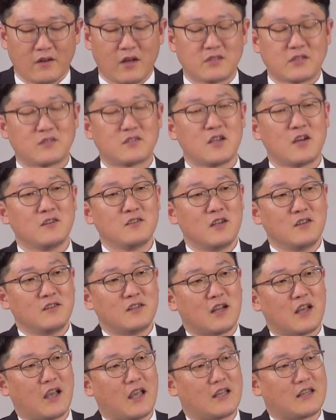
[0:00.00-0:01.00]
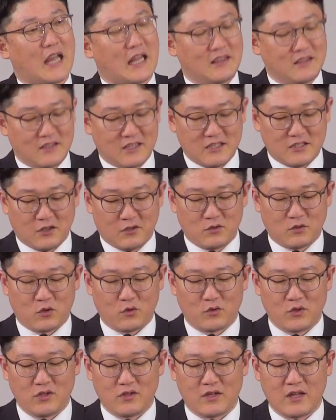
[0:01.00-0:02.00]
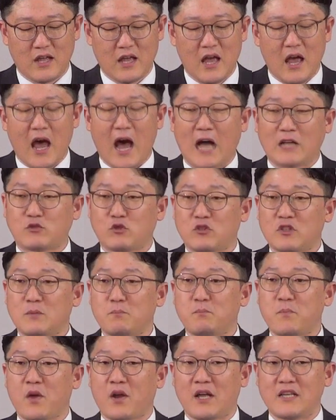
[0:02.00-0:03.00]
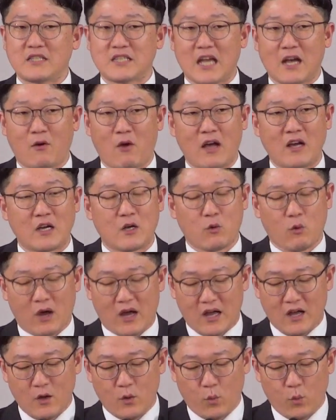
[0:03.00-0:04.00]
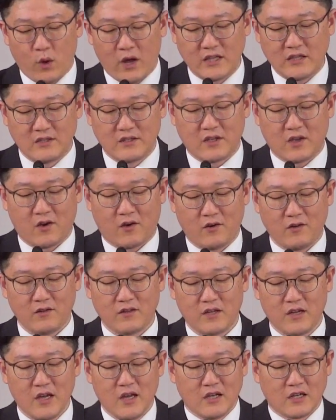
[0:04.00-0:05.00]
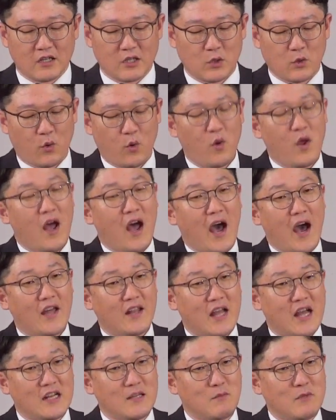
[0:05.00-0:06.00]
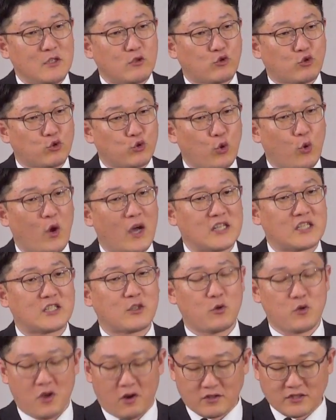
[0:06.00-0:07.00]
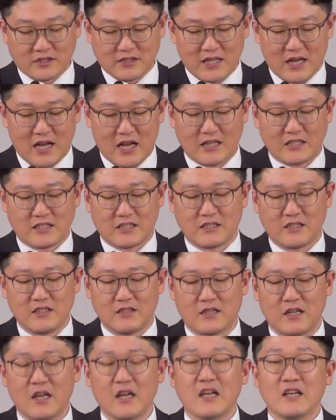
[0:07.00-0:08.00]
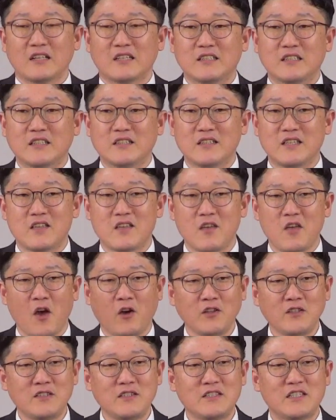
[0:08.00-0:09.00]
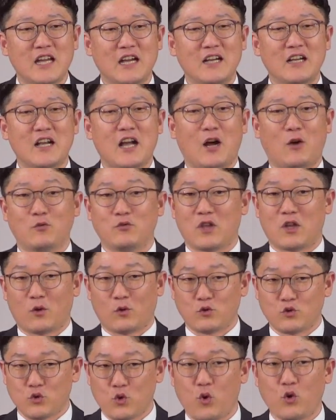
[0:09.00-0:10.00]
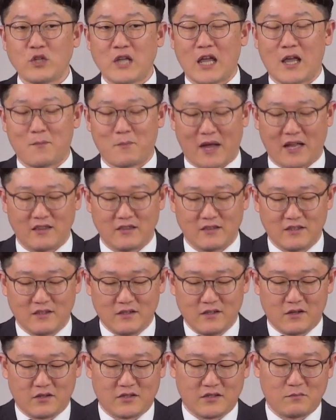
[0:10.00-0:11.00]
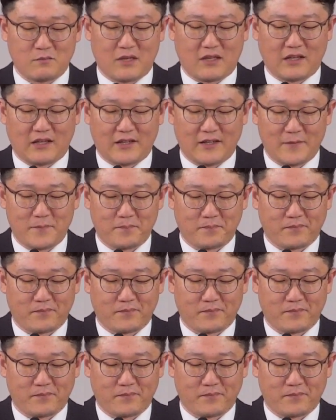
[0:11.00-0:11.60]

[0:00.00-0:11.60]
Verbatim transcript: 그래서 청년들에게 단기 선교는 아주 특별한 상황과 환경 그리고 하나님이 주도하시고 역사하시는 그 현장 가운데로 초대받는 것입니다.